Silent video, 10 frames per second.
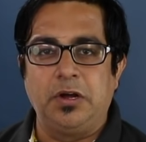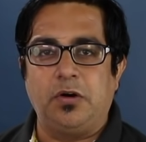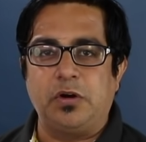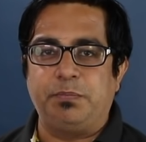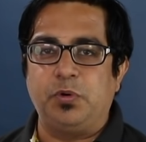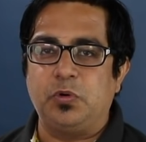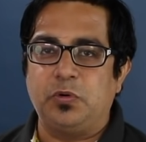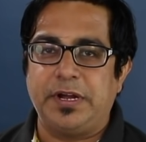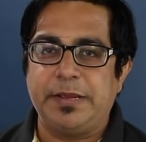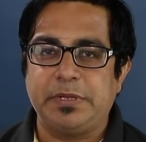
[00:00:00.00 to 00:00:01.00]
और
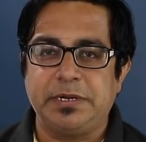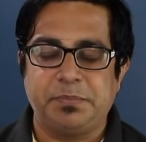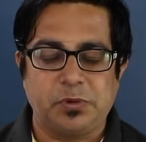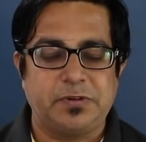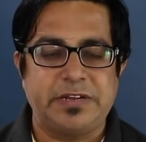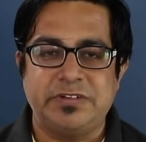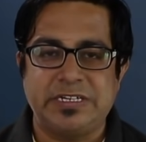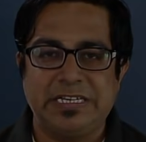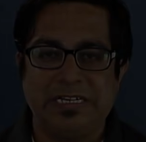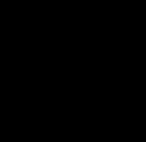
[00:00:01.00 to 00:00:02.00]
पोको एम थ्री प्रो फाइव
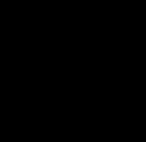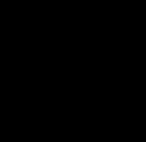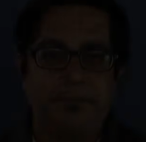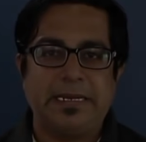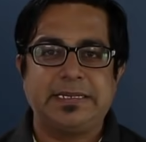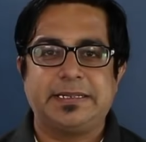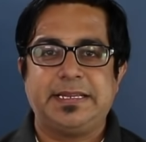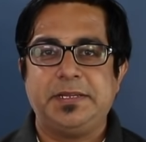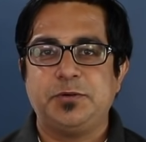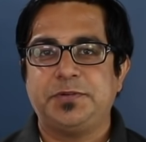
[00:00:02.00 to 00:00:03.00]
की बात
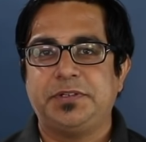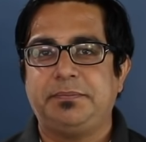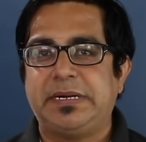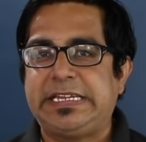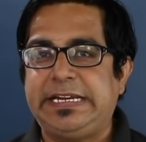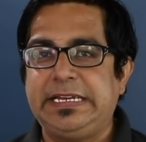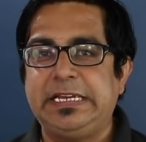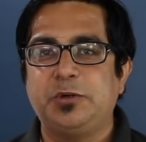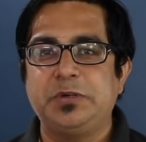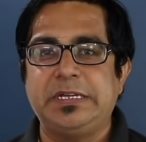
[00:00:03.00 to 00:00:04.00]
करते हैं दोस्तों नंबर थ्री
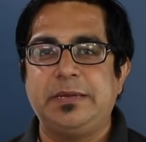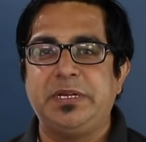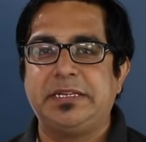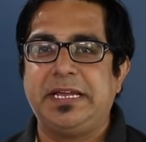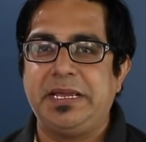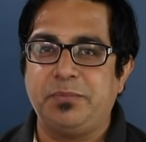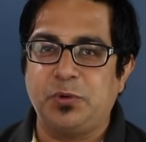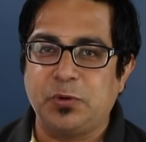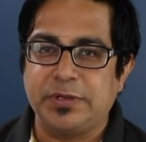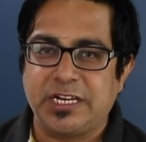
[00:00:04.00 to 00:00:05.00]
की तो ये भी आता है
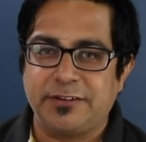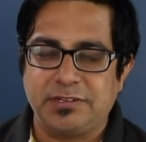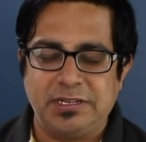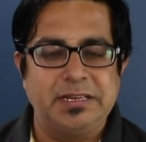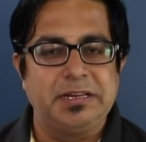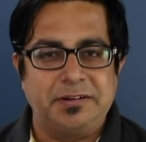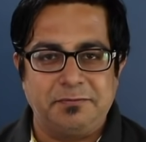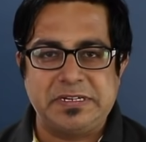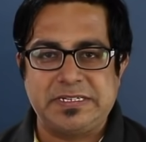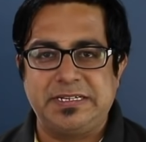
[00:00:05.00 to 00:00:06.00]
मोटो की तरफ से
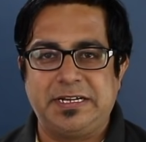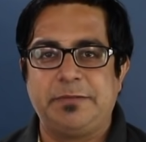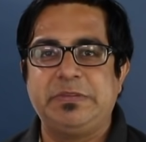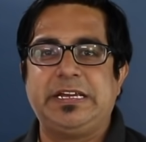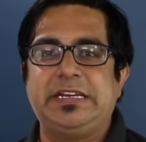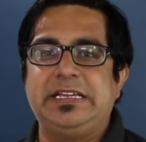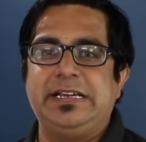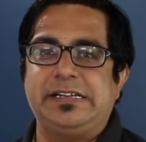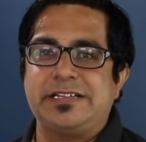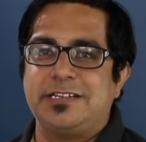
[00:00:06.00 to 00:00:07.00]
वैसे अब देखना ये
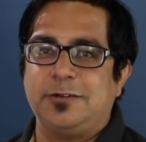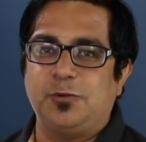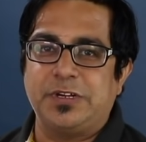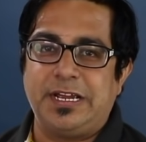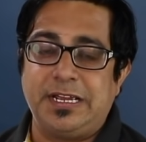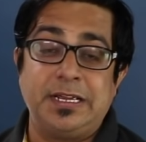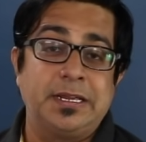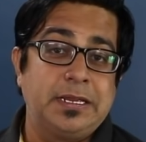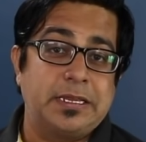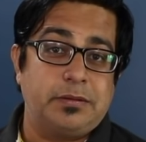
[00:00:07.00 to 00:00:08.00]
इंटरेस्टिंग हो गया है
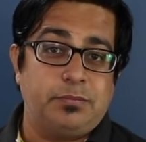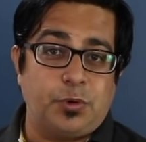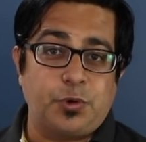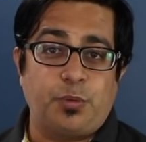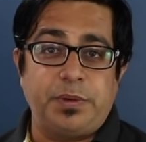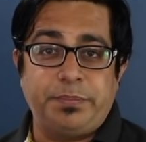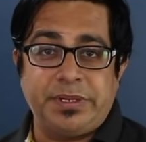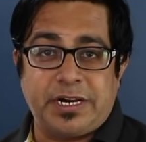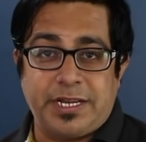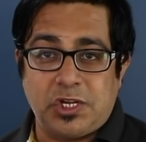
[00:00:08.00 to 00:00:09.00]
कि मोटो भी
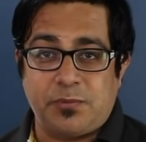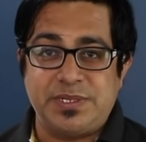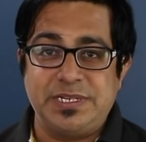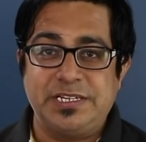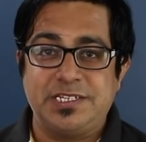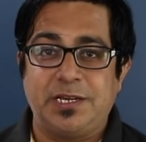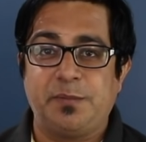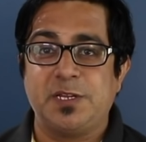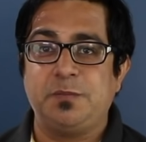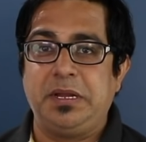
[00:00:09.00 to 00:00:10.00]
पंद्रह हज़ार रुपये से नीचे के
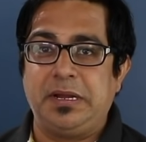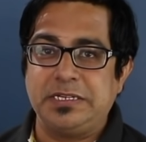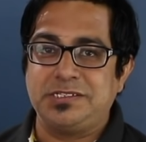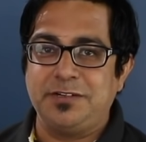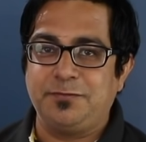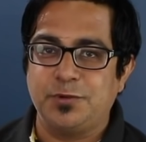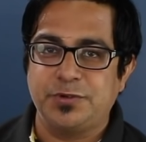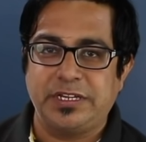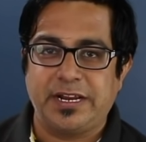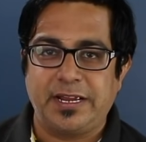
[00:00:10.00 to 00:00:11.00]
प्राइस में अच्छे फ़ोन
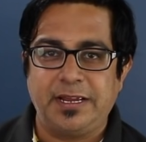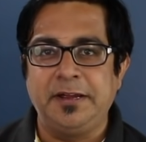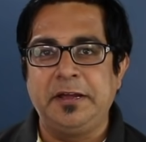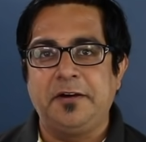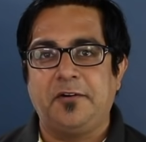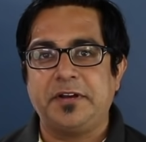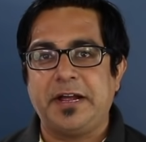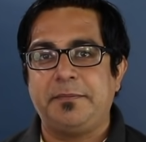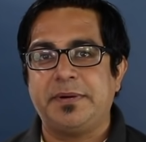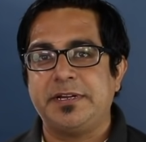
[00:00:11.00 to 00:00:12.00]
दे रहा है और
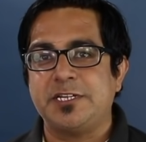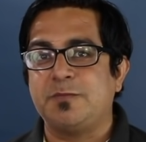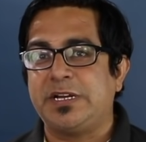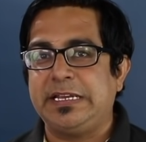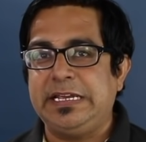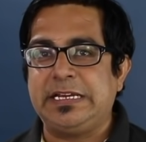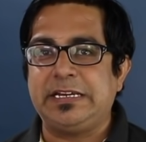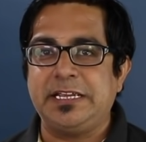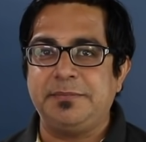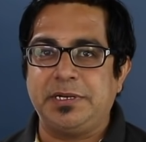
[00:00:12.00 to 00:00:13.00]
यहाँ पर इस बार एक
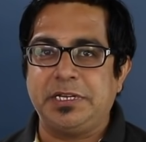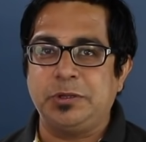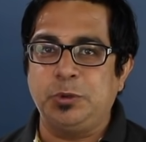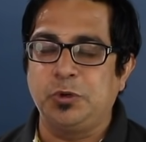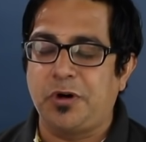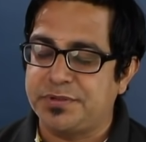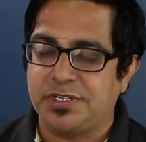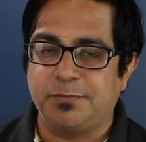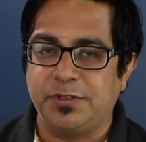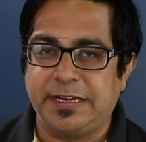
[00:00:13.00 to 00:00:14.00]
नहीं बल्कि दो ऑप्शन
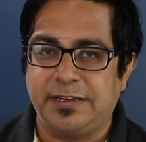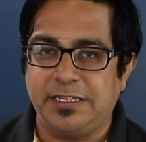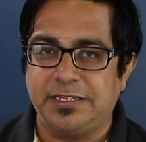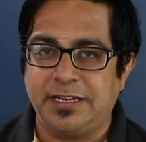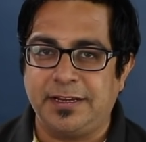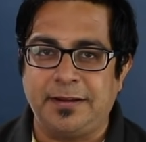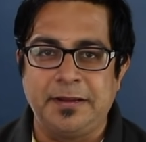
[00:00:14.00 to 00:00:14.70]
हमको दिखाई देते हैं